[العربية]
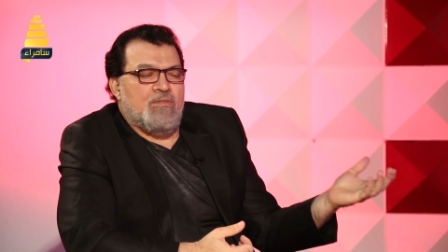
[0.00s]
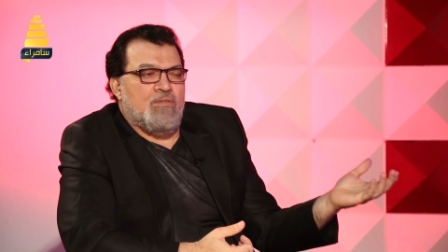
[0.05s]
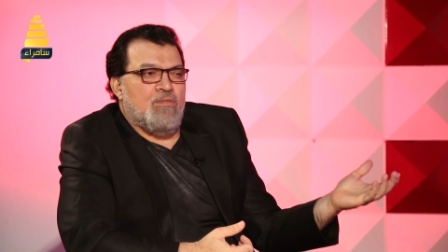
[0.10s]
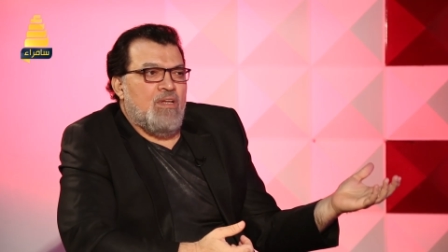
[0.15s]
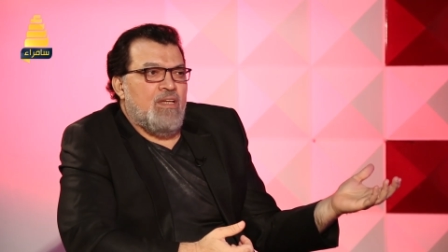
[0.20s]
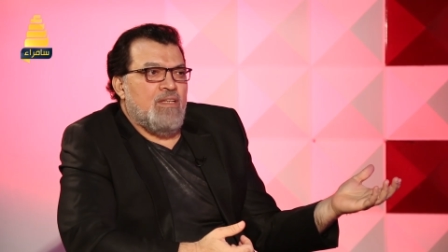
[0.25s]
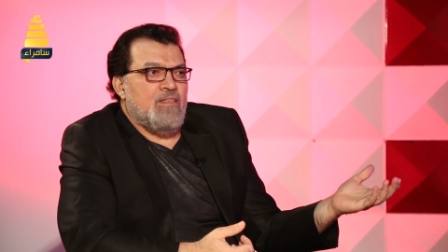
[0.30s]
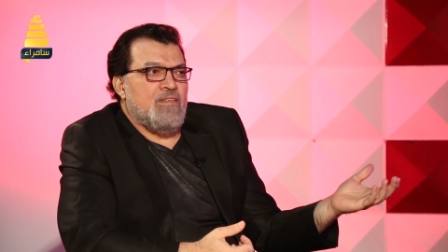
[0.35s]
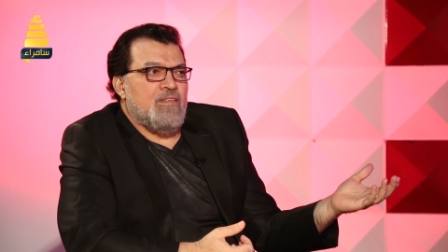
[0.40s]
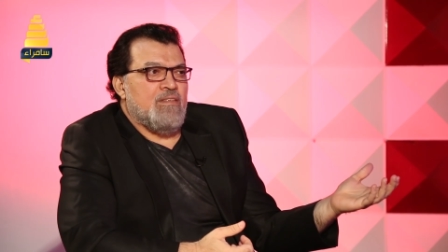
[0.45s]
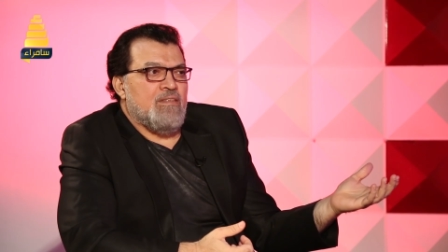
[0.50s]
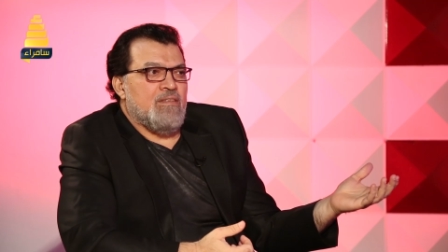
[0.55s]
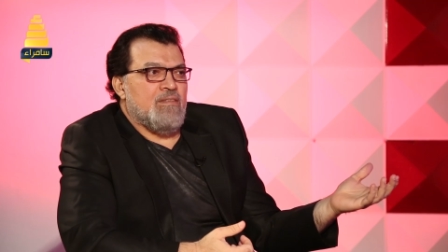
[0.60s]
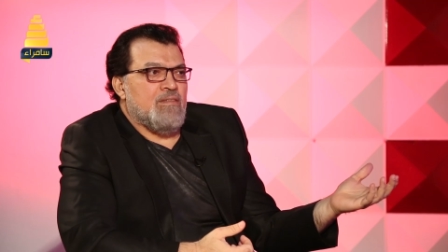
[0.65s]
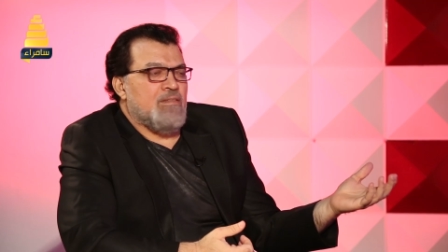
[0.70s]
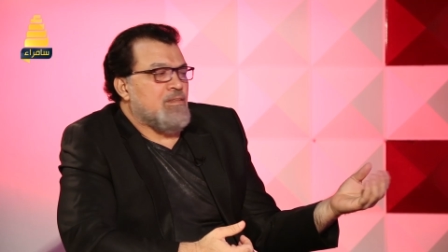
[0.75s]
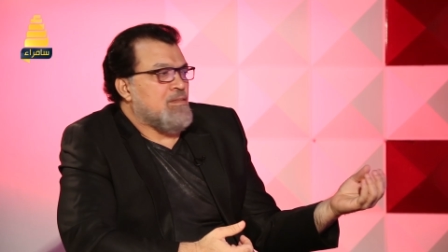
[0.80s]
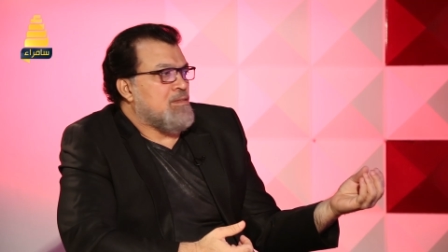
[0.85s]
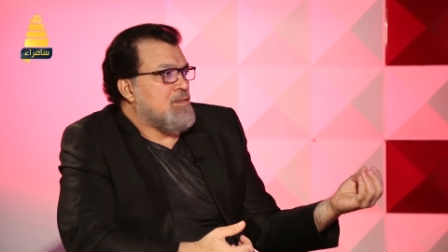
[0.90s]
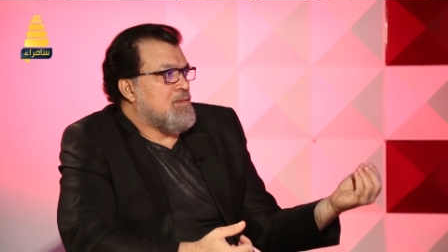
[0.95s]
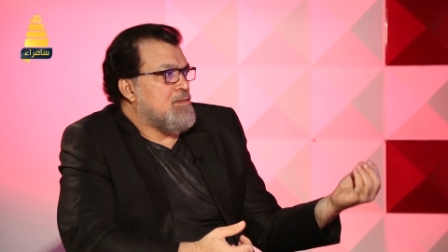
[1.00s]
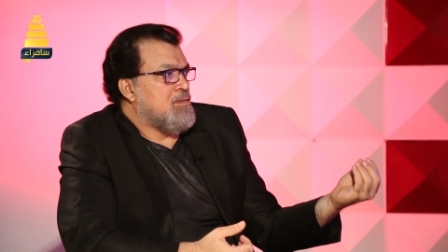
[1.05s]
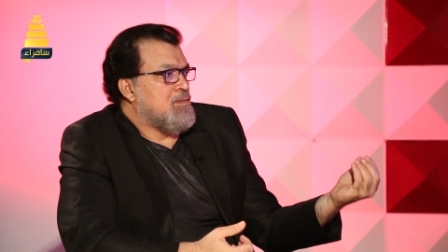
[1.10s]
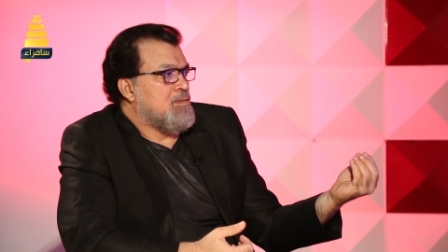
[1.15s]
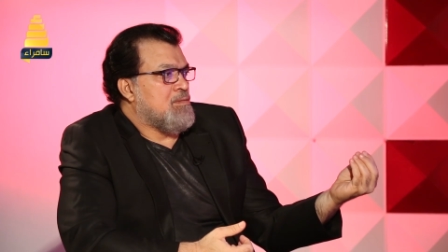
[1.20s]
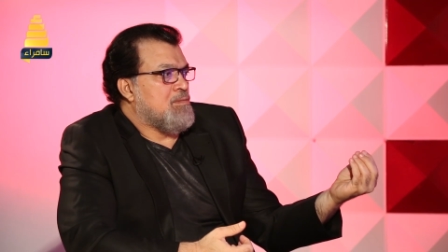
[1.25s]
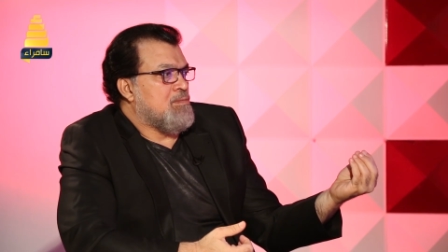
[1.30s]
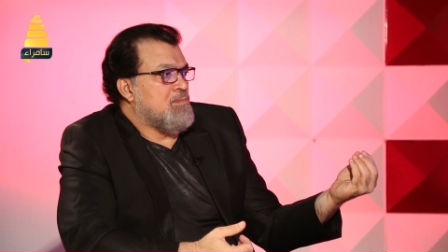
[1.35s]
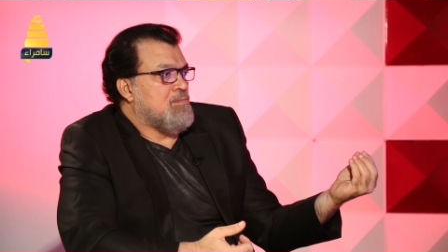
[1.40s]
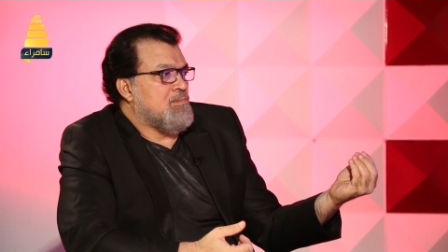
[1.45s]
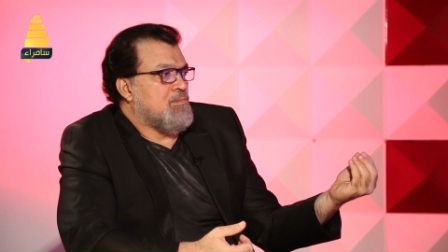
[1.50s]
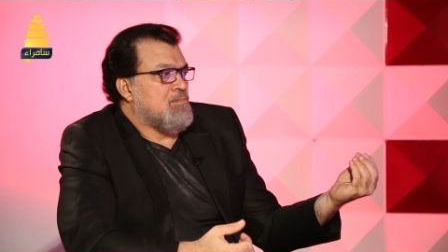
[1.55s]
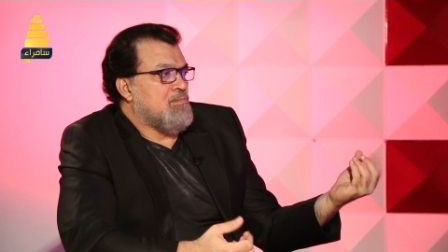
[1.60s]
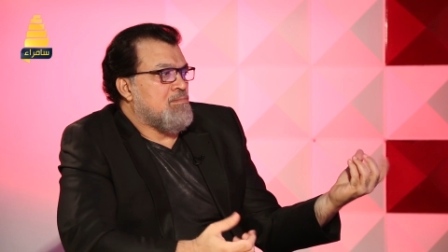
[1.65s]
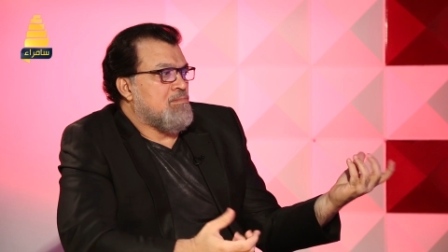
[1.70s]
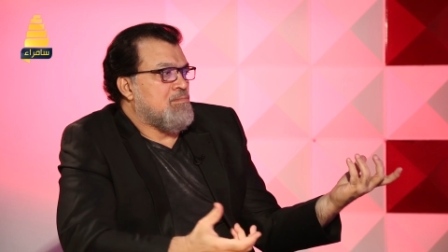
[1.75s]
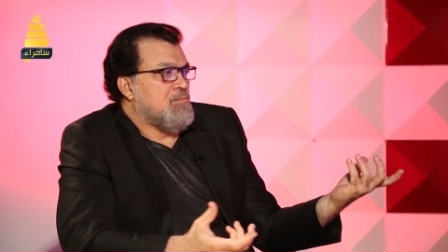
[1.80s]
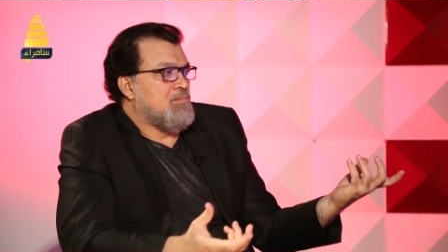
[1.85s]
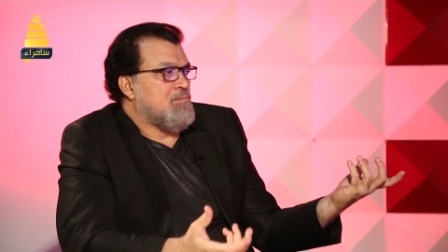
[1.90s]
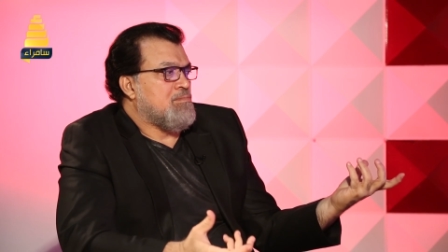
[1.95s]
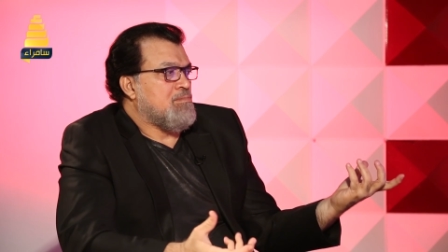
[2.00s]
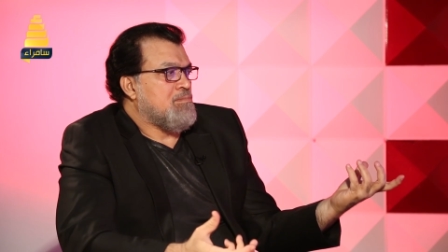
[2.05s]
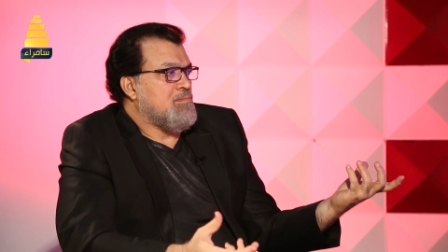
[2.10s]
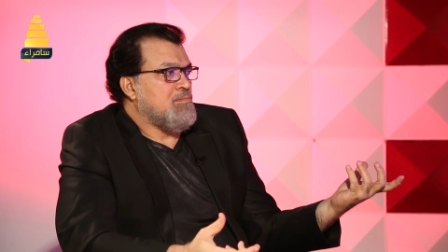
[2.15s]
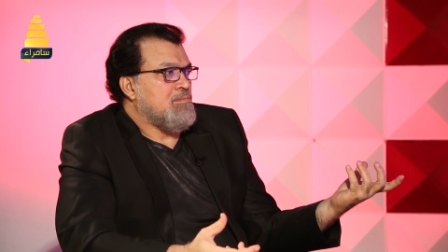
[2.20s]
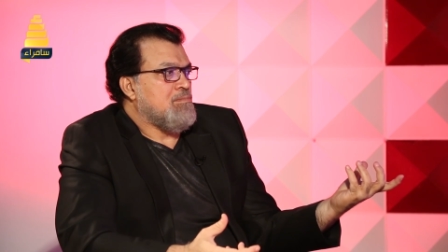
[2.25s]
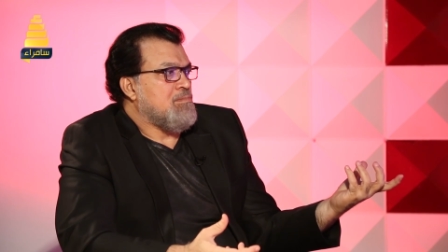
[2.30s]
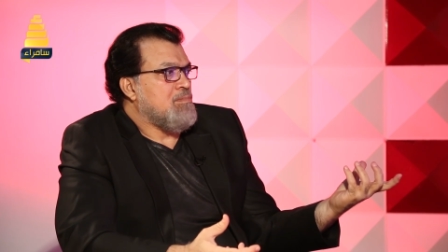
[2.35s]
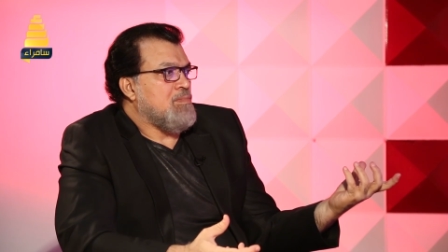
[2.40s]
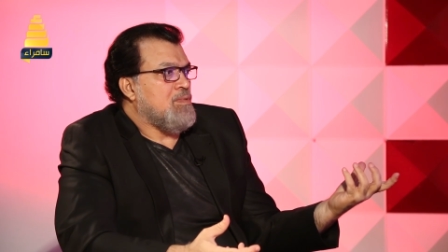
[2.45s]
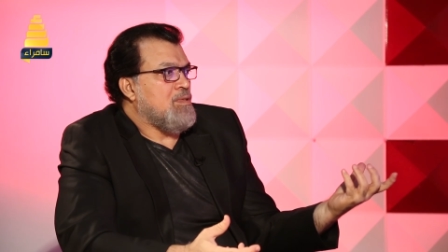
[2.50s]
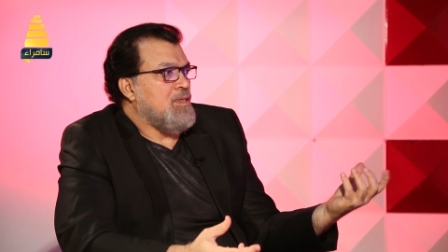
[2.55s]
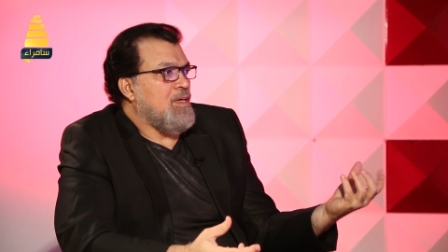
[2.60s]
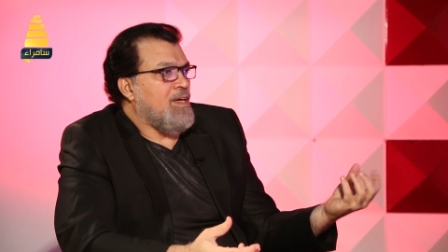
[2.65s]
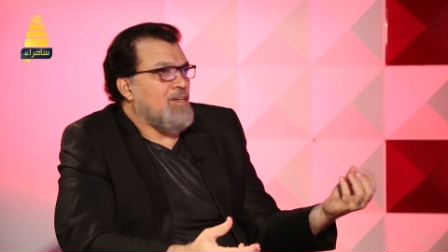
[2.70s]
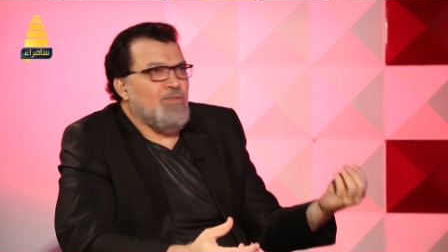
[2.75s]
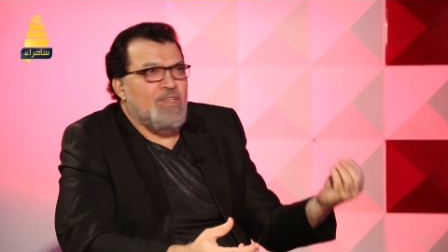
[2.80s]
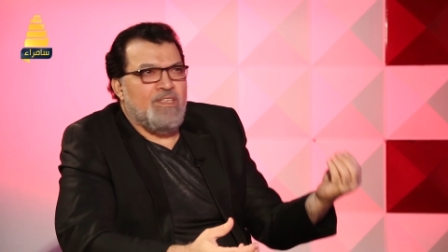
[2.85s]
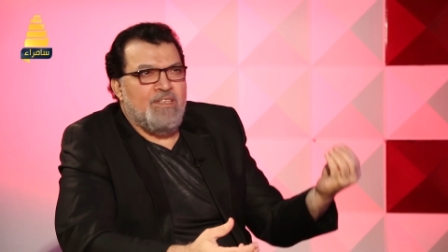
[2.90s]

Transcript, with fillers: ولد آه، يعني